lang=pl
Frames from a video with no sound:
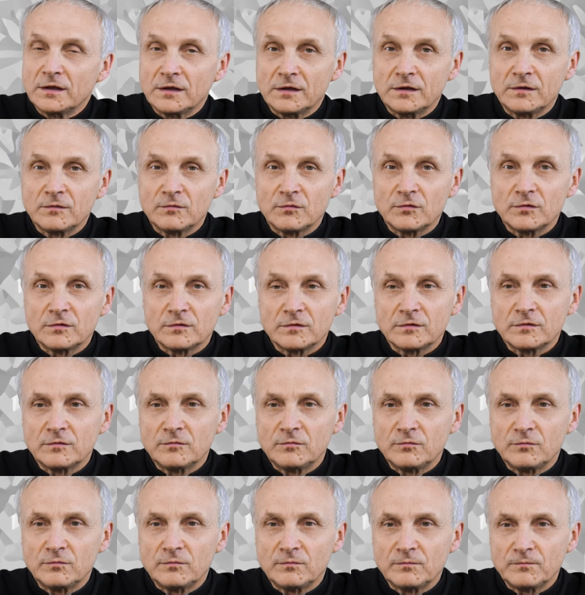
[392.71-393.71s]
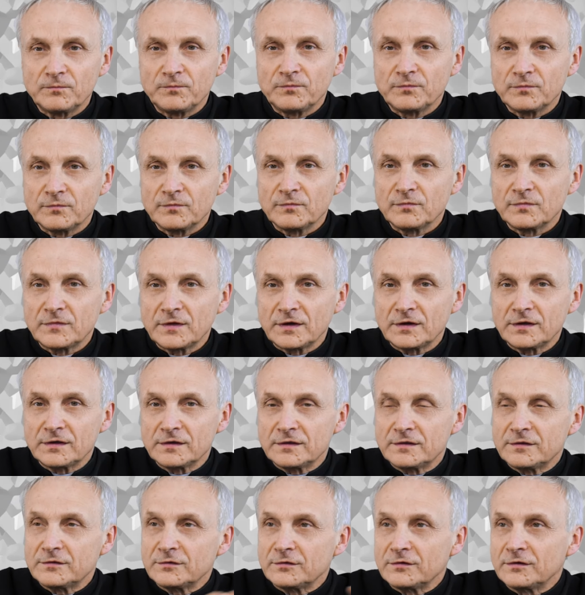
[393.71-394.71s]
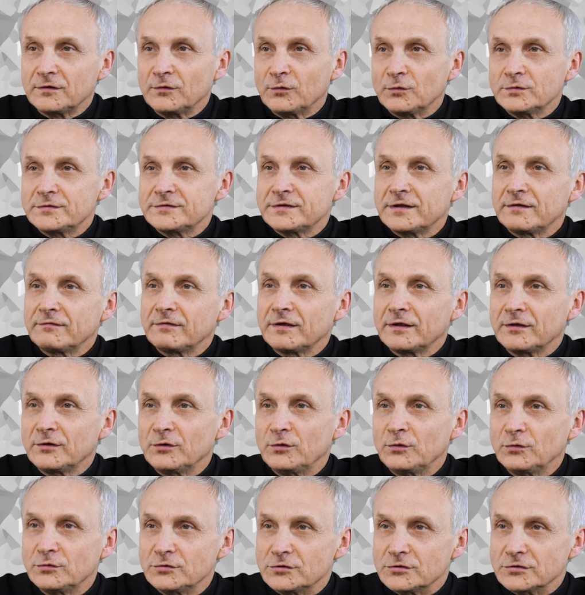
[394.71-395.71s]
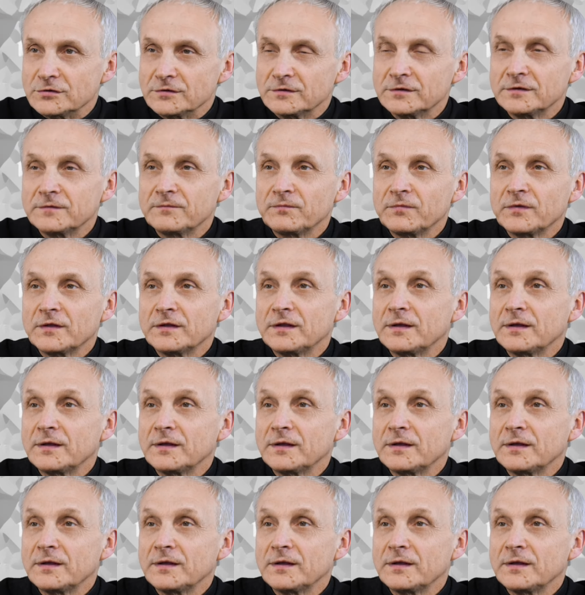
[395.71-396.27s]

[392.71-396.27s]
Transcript: E, takie trochę ustawianie ludzi. Nie?